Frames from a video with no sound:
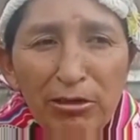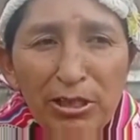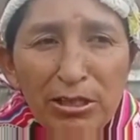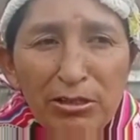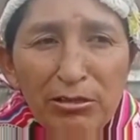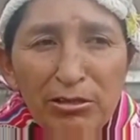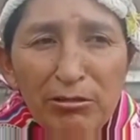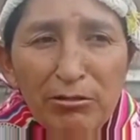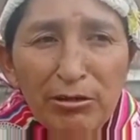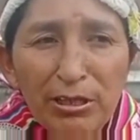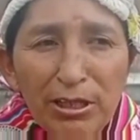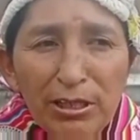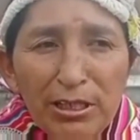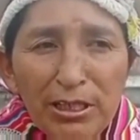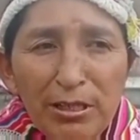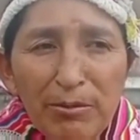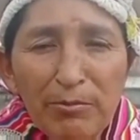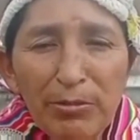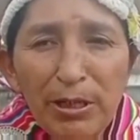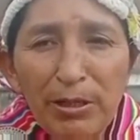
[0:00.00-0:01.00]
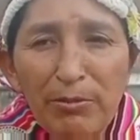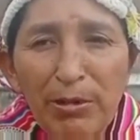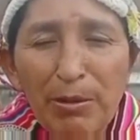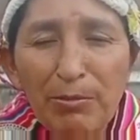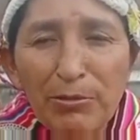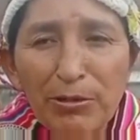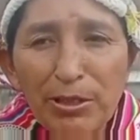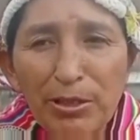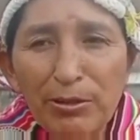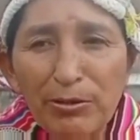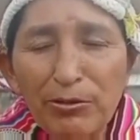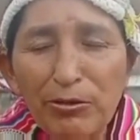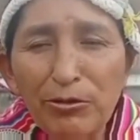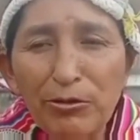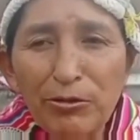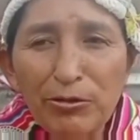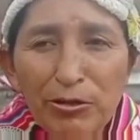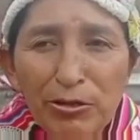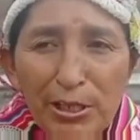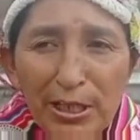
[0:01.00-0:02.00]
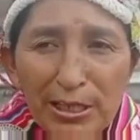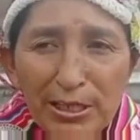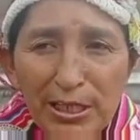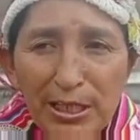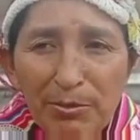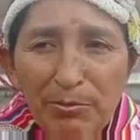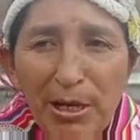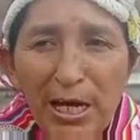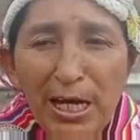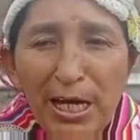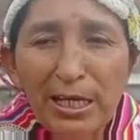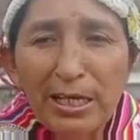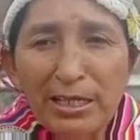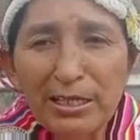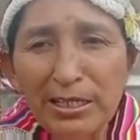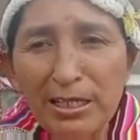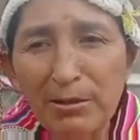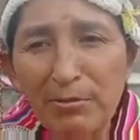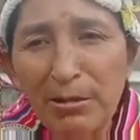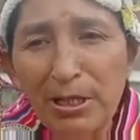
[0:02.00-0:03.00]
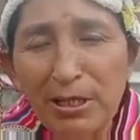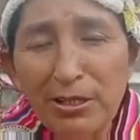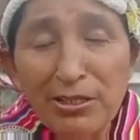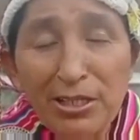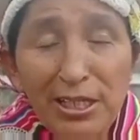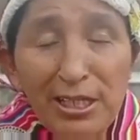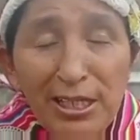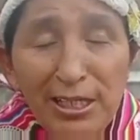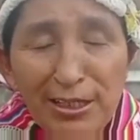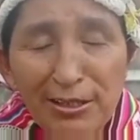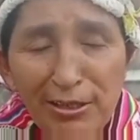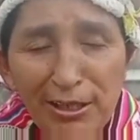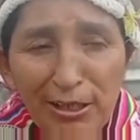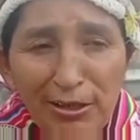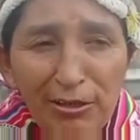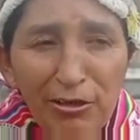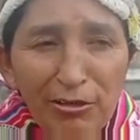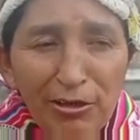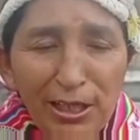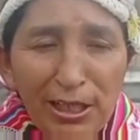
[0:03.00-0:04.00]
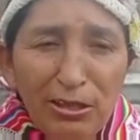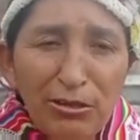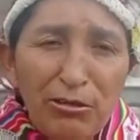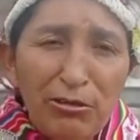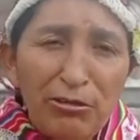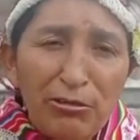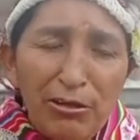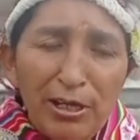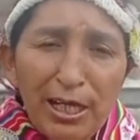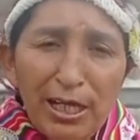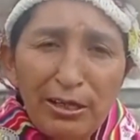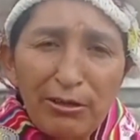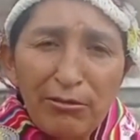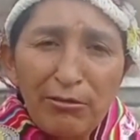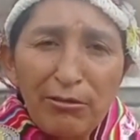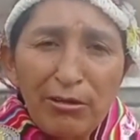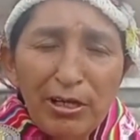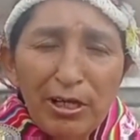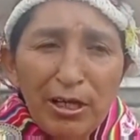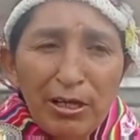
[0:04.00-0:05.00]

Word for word: Eso es lo que siempre vamos, todos las hermanas, hermanos del exterior, de todo lado,